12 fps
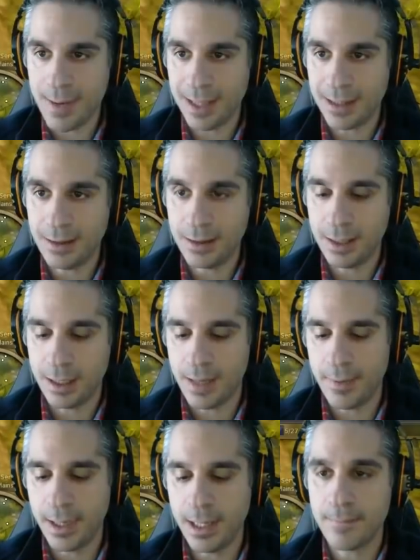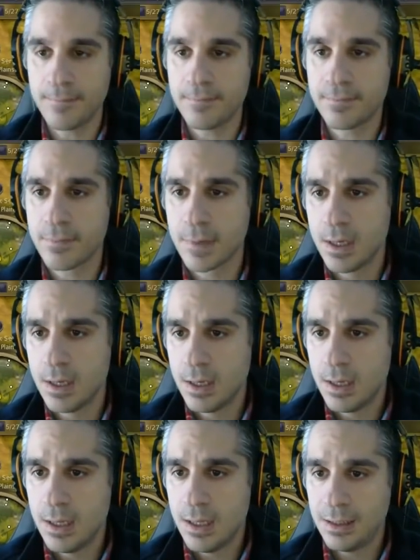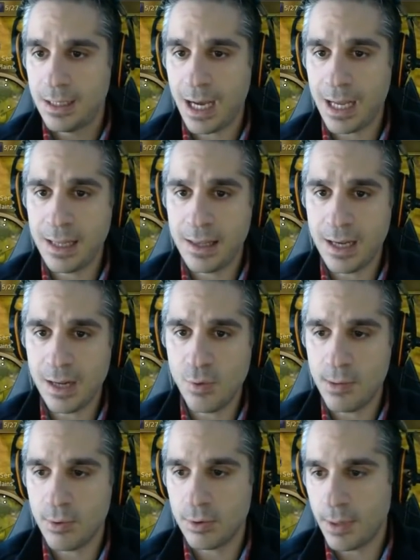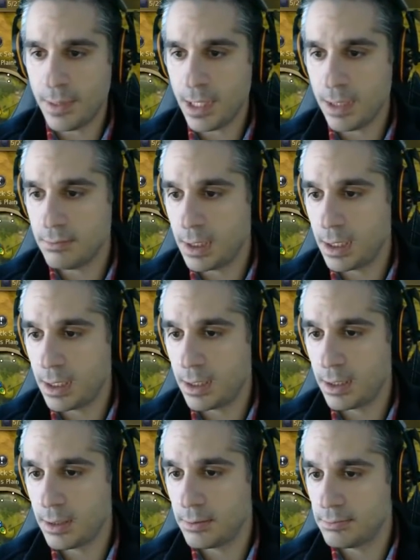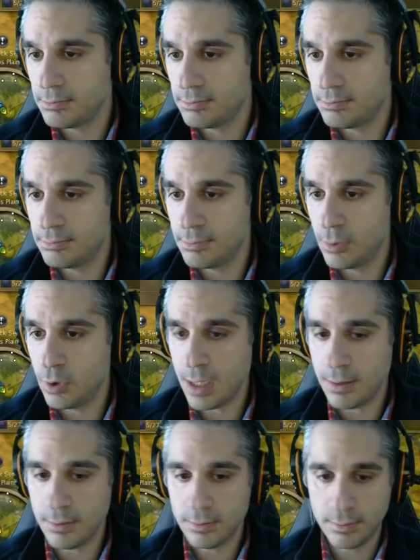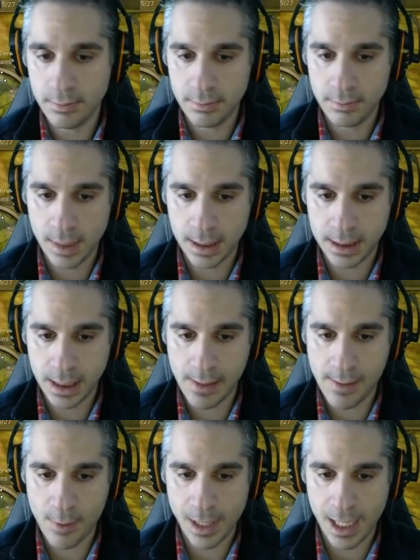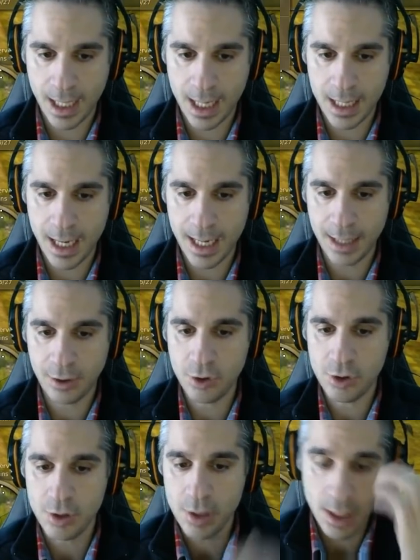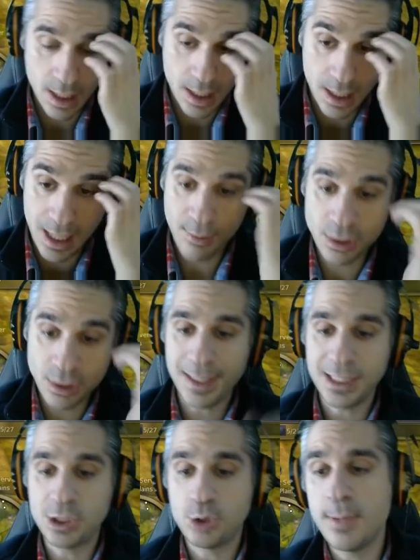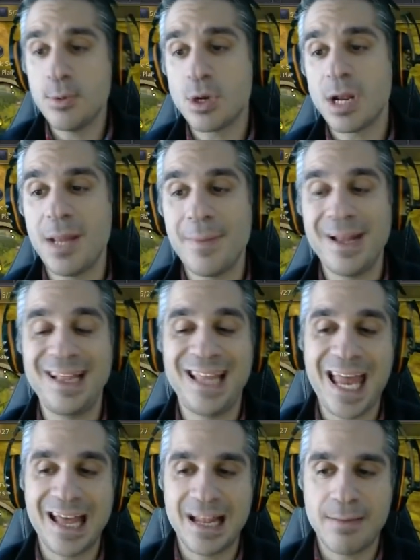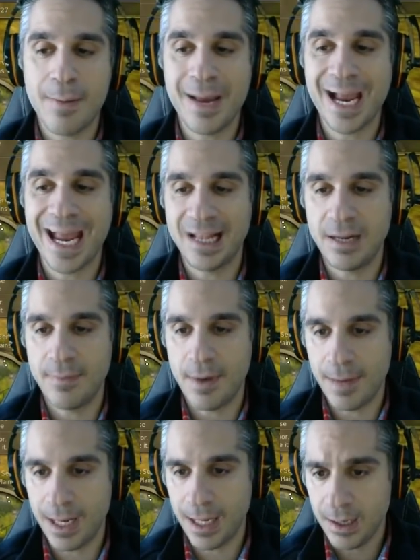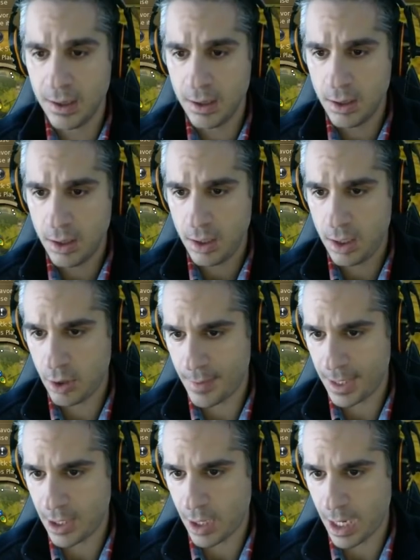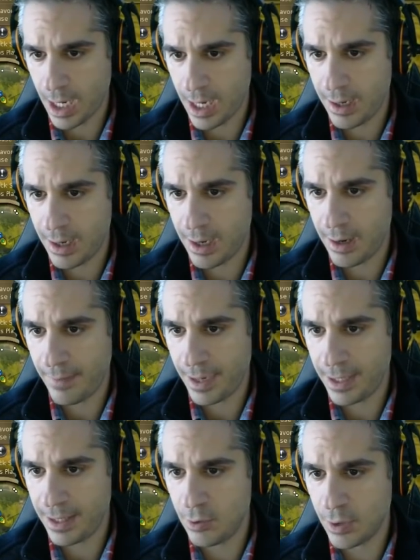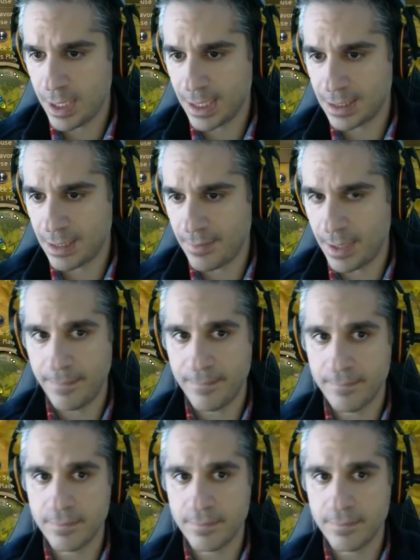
bastante, la verdad. Traje inicial nuevo, la verdad. Eh, mola. Así que vamos a darle caña a esto. Y vamos a ver si subimos rápidamente ahí, Gatar, para ver qué tal va, ¿vale? Yo tengo que mandar acá, eh. no quiere estar, ¿vale?